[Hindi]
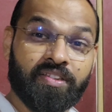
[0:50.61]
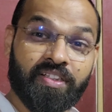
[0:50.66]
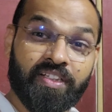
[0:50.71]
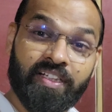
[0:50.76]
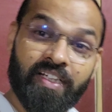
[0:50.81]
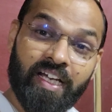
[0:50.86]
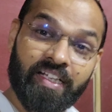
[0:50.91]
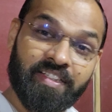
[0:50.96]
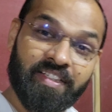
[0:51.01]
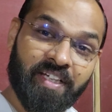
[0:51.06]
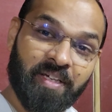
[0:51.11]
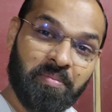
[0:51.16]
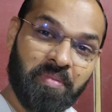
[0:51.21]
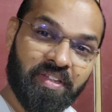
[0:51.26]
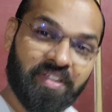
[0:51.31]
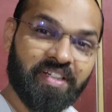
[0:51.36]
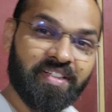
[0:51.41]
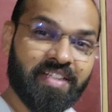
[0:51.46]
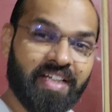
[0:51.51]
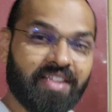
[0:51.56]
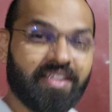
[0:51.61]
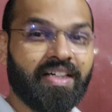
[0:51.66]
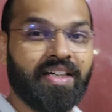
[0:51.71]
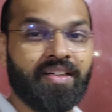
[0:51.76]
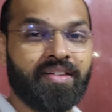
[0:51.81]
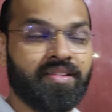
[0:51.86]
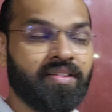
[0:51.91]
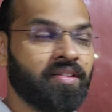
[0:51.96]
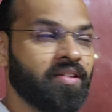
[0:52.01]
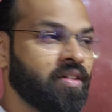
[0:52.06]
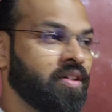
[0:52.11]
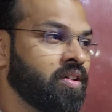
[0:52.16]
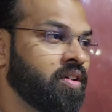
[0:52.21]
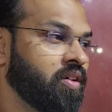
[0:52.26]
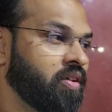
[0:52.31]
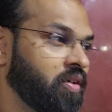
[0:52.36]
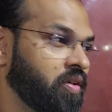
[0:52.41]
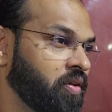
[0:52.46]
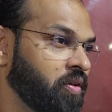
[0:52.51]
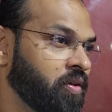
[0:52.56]
श्रीनाथ जी के मंदिर जाता
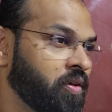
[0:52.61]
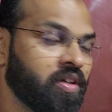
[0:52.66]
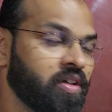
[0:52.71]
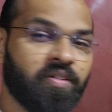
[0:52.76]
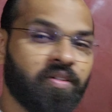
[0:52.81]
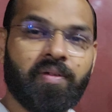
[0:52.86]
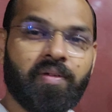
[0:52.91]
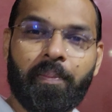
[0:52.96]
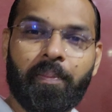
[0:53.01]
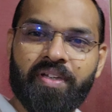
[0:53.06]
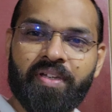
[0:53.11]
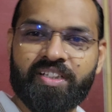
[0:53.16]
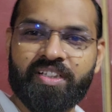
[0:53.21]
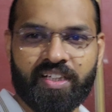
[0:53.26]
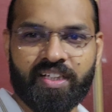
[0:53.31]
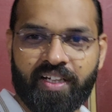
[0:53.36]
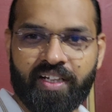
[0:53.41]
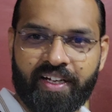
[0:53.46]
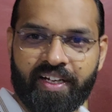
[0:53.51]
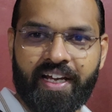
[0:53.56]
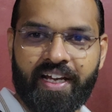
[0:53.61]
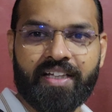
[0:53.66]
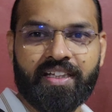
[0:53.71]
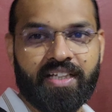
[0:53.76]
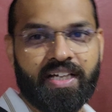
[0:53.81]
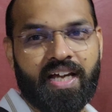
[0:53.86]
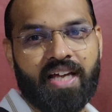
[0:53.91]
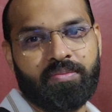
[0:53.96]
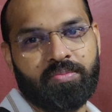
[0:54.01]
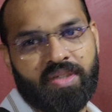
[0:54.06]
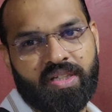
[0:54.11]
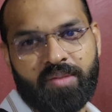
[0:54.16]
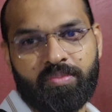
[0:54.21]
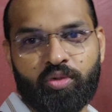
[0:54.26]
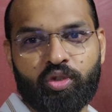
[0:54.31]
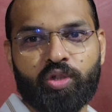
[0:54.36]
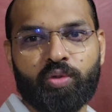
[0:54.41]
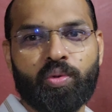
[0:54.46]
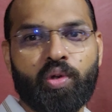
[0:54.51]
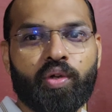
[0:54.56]
और वहाँ दर्शन करके आता आज
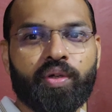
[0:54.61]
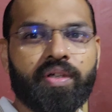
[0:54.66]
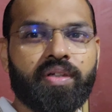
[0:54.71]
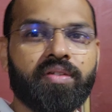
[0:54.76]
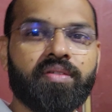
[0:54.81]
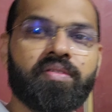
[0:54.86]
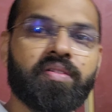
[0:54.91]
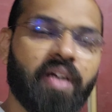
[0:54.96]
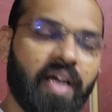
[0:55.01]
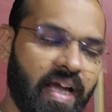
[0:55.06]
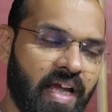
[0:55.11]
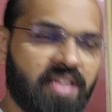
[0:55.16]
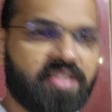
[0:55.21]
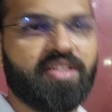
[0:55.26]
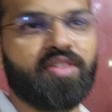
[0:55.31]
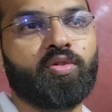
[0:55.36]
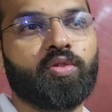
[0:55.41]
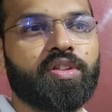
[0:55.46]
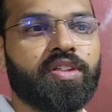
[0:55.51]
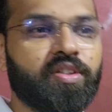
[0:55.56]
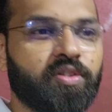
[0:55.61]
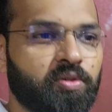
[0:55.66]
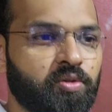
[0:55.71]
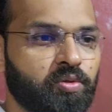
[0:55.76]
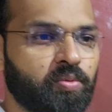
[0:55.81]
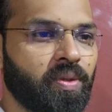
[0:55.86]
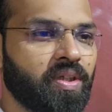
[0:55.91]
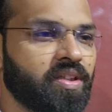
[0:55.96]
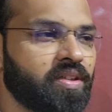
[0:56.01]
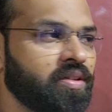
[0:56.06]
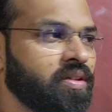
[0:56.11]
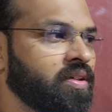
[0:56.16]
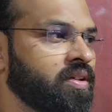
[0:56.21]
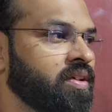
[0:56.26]
मेरी मोटो ब्लॉगिंग ऐसे होती शुरू में